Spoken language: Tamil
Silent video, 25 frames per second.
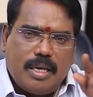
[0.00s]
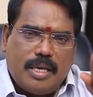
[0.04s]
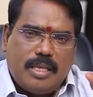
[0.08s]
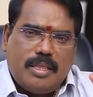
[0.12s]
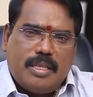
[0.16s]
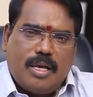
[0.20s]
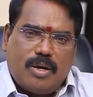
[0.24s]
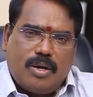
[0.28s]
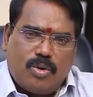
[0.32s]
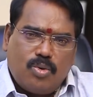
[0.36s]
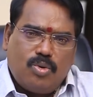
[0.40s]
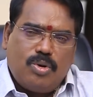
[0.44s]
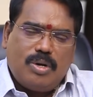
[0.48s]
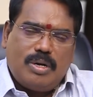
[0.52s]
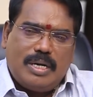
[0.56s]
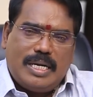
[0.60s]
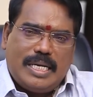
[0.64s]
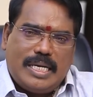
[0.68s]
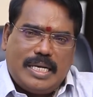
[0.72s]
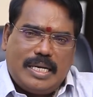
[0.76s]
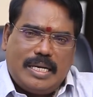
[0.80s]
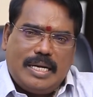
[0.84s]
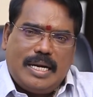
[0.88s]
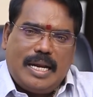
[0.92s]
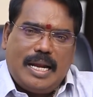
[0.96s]
இந்த குரு
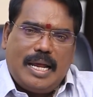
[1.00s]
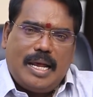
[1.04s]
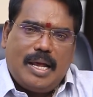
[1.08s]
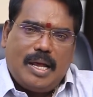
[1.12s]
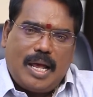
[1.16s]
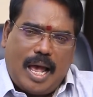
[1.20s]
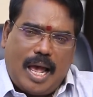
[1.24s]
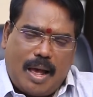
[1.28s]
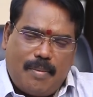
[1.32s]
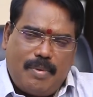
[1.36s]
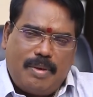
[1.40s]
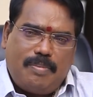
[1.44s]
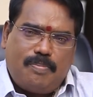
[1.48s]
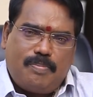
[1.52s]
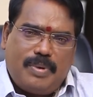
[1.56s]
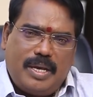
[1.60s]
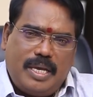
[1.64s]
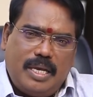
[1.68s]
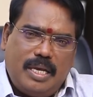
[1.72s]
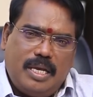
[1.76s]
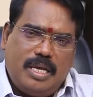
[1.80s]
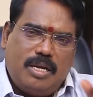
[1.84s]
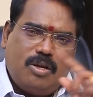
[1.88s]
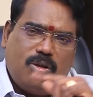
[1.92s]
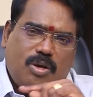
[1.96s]
கெடுக்கின்ற அமைப்பை
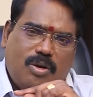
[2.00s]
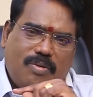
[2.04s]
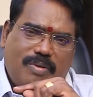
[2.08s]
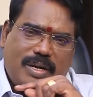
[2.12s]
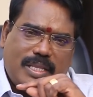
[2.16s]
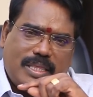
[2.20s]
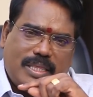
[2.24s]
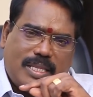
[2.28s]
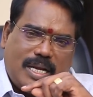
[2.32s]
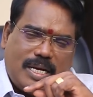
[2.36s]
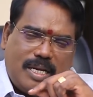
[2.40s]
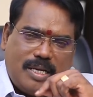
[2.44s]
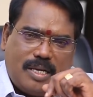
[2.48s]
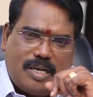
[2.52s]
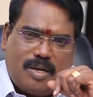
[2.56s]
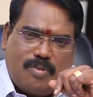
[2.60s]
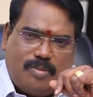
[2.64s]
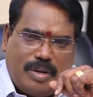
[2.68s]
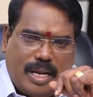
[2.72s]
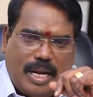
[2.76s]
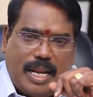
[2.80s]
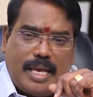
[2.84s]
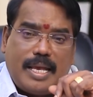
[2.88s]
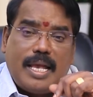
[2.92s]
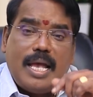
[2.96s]
இன்னொருவர்
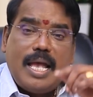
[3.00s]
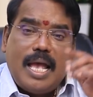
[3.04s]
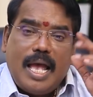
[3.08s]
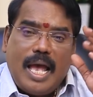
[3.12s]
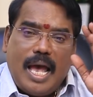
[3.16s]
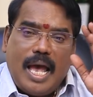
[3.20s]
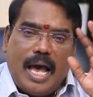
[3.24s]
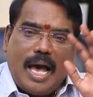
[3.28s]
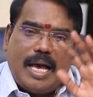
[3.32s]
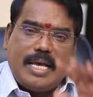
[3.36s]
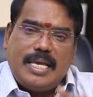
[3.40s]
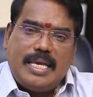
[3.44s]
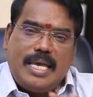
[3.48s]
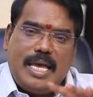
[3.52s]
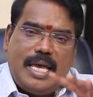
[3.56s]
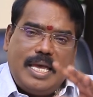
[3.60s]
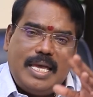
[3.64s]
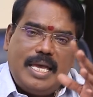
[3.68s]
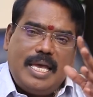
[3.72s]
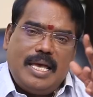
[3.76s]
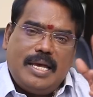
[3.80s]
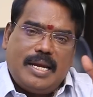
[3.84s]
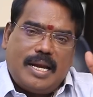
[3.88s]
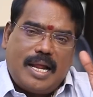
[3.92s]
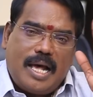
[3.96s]
தடுக்கும் நிலை
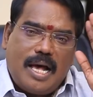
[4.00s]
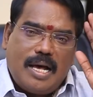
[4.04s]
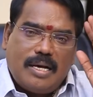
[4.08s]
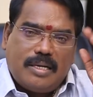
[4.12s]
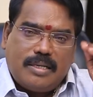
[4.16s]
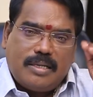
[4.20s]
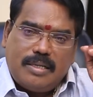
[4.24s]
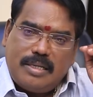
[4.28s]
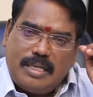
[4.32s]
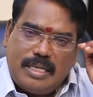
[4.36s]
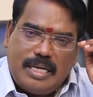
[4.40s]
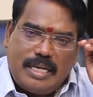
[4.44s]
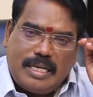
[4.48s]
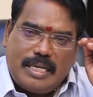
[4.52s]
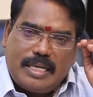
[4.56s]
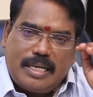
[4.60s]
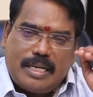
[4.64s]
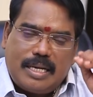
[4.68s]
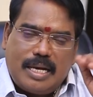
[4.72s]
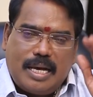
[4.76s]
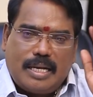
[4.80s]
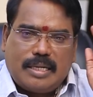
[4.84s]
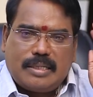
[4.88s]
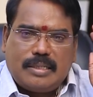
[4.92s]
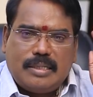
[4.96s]
அங்கேயே ராகு
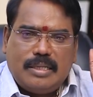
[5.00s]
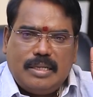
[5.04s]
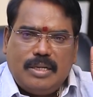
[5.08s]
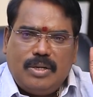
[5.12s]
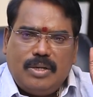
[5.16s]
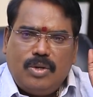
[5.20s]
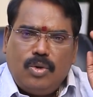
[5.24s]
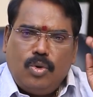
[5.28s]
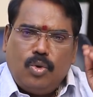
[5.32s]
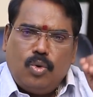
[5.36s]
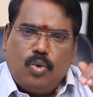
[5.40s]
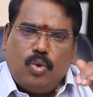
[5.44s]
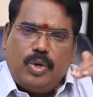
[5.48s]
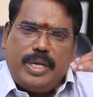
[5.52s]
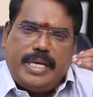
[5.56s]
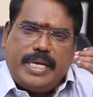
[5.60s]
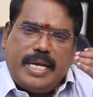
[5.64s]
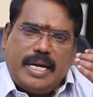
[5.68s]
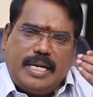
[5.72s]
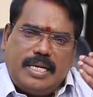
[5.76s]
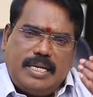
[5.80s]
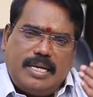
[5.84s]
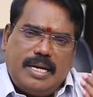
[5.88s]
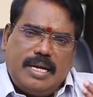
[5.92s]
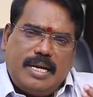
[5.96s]
இருக்கிறார் ஒரு
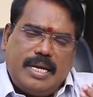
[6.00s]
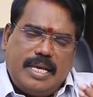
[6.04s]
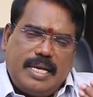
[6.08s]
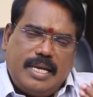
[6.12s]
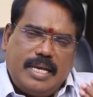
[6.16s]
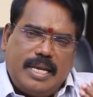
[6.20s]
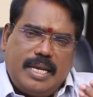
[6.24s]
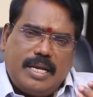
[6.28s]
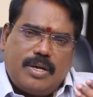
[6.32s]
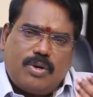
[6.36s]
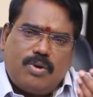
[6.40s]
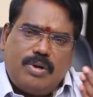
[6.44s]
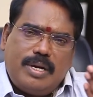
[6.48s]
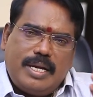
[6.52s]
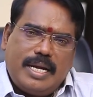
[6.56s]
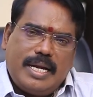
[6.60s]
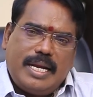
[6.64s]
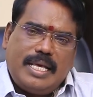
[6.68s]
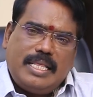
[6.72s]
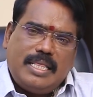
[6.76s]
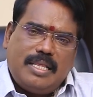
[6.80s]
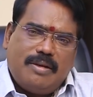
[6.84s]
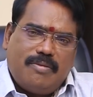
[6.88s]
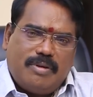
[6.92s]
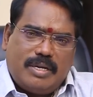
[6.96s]
எட்டு டிகிரிக்குள்
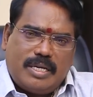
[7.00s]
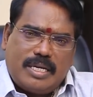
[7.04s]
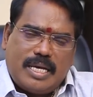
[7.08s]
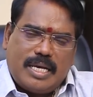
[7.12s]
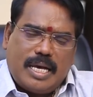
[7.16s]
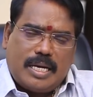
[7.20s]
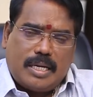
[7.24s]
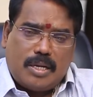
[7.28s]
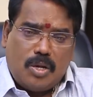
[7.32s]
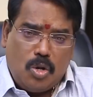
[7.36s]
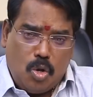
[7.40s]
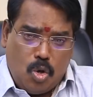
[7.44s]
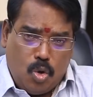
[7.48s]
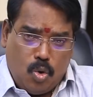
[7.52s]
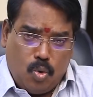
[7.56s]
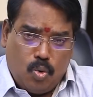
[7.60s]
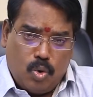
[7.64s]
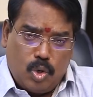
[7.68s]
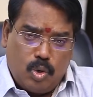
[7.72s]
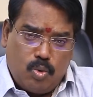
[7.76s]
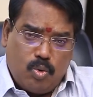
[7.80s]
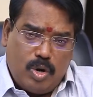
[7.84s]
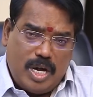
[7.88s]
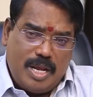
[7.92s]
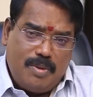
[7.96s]
இணைந்து விட்டார்
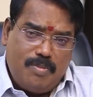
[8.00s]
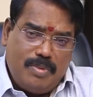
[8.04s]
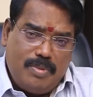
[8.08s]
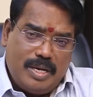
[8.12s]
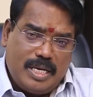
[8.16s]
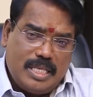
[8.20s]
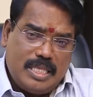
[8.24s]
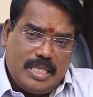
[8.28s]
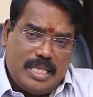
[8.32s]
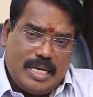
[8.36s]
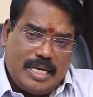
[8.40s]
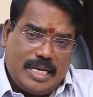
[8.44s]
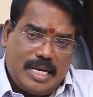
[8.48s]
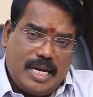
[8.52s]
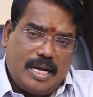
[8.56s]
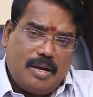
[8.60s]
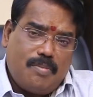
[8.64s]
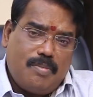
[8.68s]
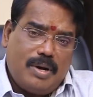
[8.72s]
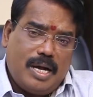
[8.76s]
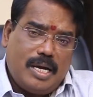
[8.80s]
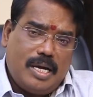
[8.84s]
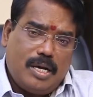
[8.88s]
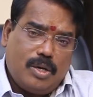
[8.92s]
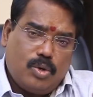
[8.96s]
ஒரு ஒளி மிகுந்த
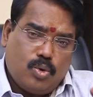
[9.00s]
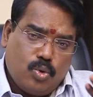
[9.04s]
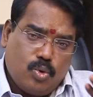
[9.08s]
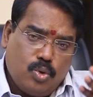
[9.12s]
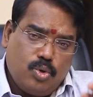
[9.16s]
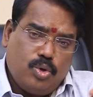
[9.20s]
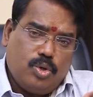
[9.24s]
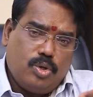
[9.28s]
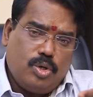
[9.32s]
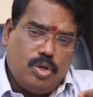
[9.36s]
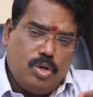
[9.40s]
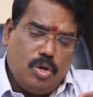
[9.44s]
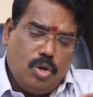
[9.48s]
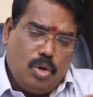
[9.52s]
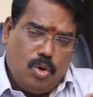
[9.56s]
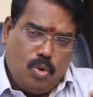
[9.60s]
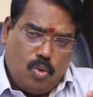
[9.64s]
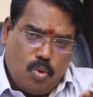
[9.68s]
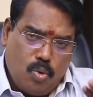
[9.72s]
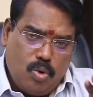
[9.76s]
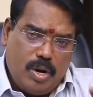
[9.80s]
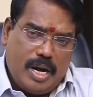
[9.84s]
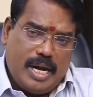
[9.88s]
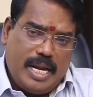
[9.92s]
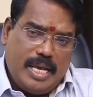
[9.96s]
கிரகமான குரு
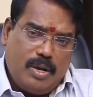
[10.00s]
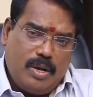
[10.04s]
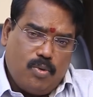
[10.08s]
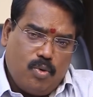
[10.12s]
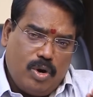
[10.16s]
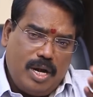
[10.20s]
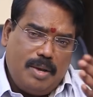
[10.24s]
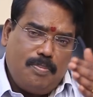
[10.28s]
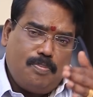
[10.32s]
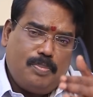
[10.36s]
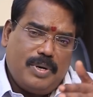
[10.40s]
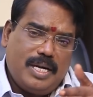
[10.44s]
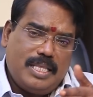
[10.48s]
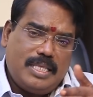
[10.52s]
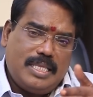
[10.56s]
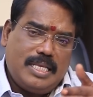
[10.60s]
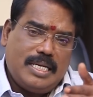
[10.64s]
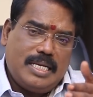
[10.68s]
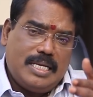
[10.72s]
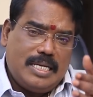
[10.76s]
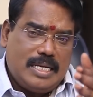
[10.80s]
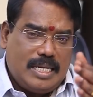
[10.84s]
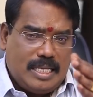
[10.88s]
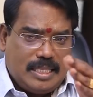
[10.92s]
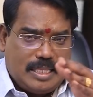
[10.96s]
உங்களை
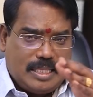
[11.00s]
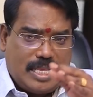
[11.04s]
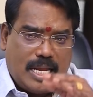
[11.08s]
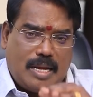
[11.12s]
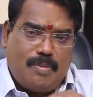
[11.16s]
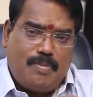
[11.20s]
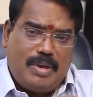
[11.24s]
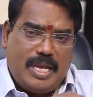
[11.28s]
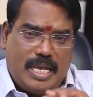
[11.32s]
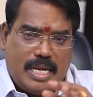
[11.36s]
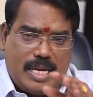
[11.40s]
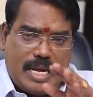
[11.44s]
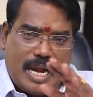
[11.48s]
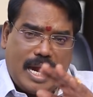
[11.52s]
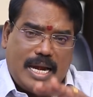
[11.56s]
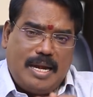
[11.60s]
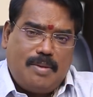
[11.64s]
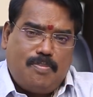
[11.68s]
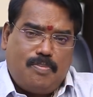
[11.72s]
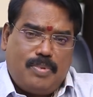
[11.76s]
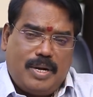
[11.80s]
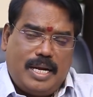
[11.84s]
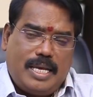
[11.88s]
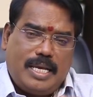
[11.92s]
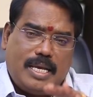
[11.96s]
ஒளிப்படுத்துகின்ற தன்மையின்
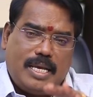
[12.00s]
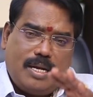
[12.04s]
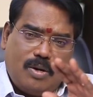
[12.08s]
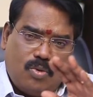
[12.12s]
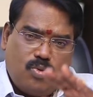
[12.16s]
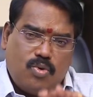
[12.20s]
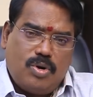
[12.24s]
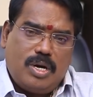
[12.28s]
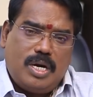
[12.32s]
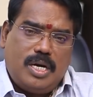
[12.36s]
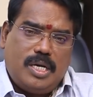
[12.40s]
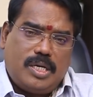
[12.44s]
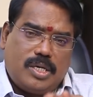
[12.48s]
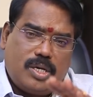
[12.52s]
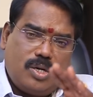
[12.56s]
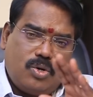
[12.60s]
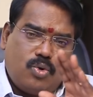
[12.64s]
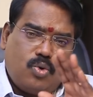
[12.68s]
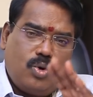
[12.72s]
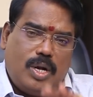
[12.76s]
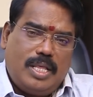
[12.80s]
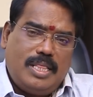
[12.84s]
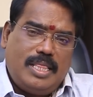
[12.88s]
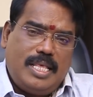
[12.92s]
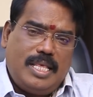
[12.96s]
அடிப்படையில் உங்களுக்கு
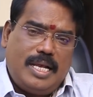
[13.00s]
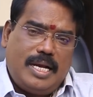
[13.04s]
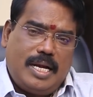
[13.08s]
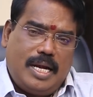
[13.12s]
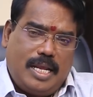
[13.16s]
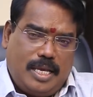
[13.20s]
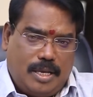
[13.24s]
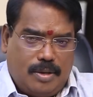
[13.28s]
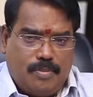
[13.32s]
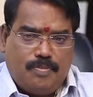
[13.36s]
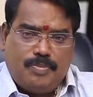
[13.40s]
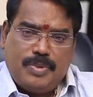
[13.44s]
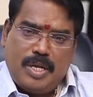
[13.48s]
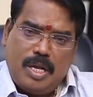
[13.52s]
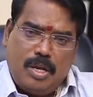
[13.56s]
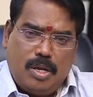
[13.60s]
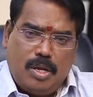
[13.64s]
குழந்தைகளையும்